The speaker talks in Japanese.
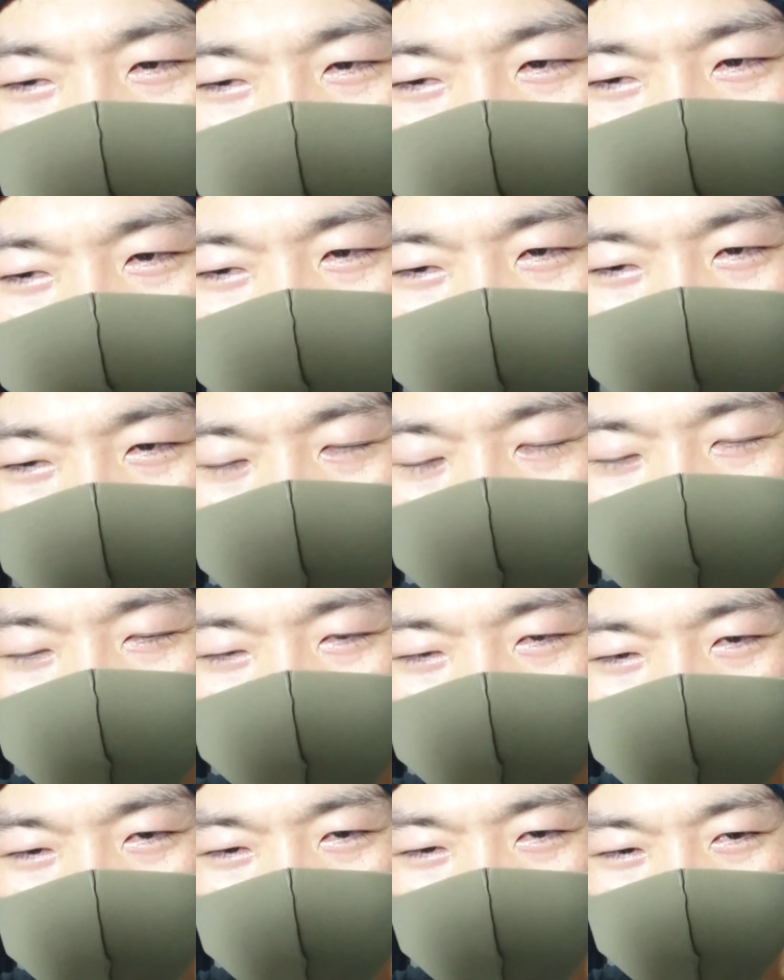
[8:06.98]
とが多分
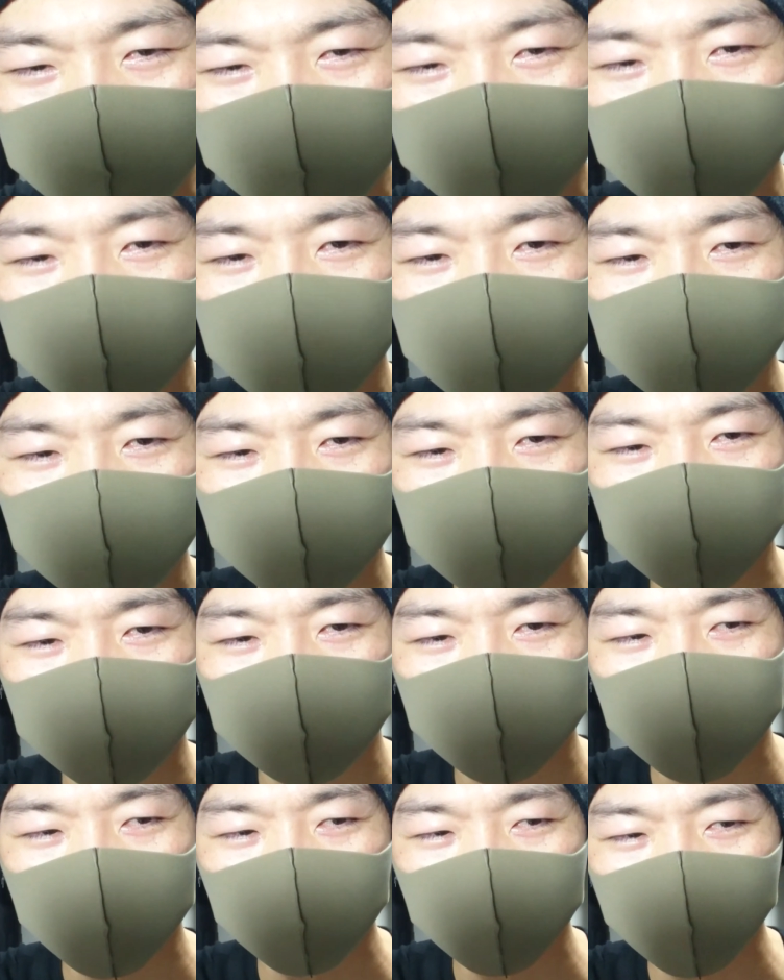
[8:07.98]
ピックアップされるんですよで
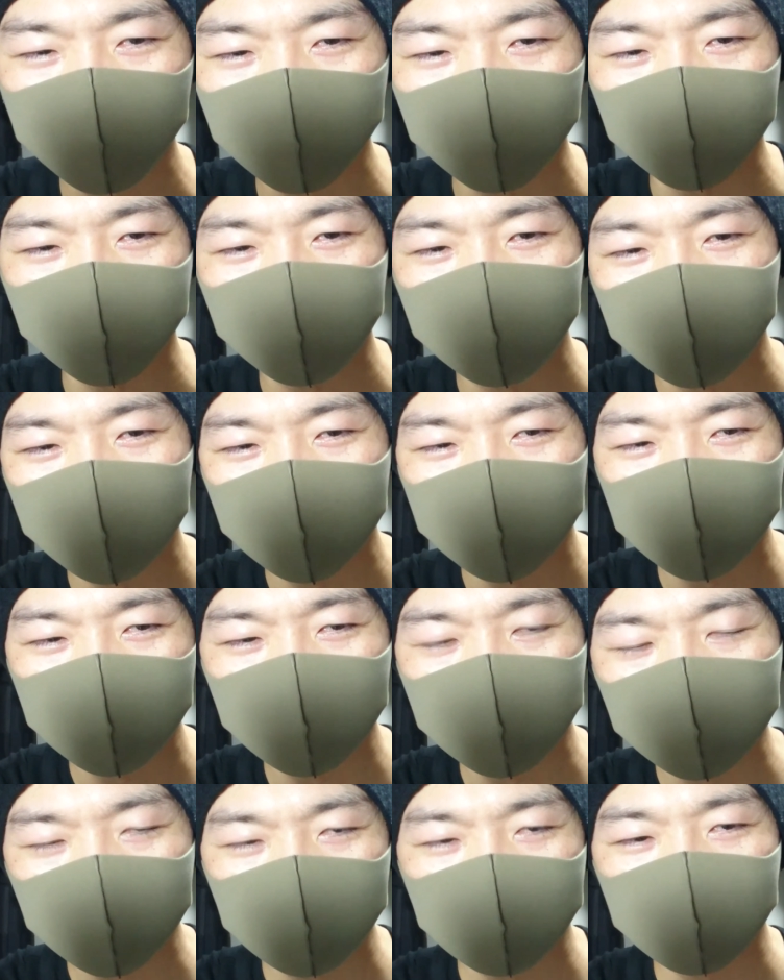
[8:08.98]
も
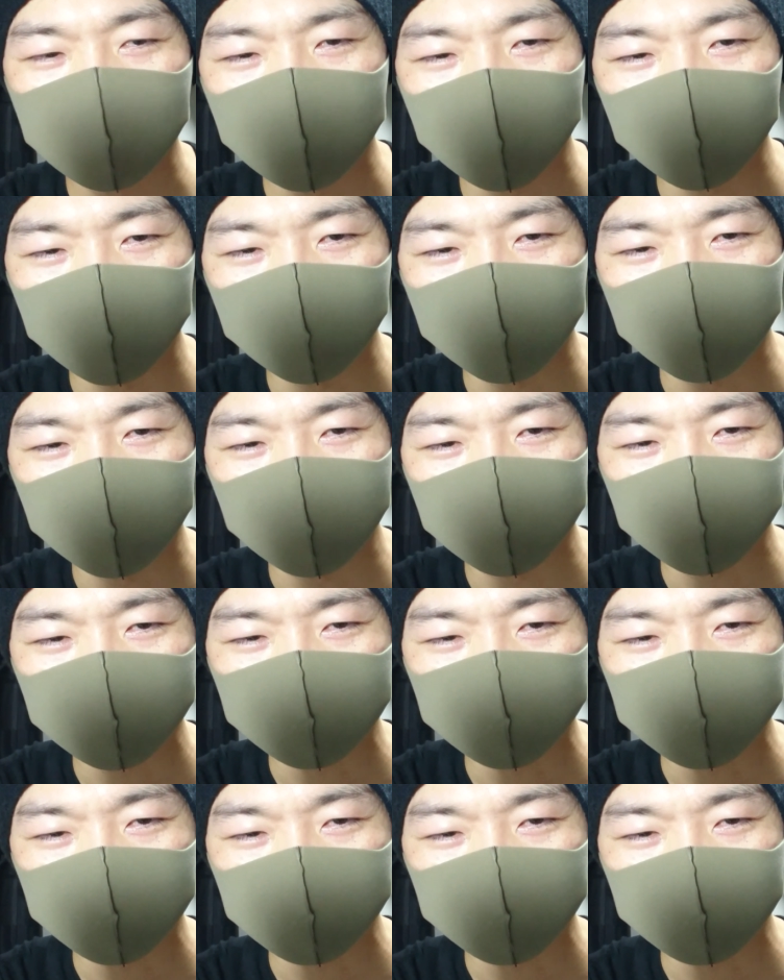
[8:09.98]
あの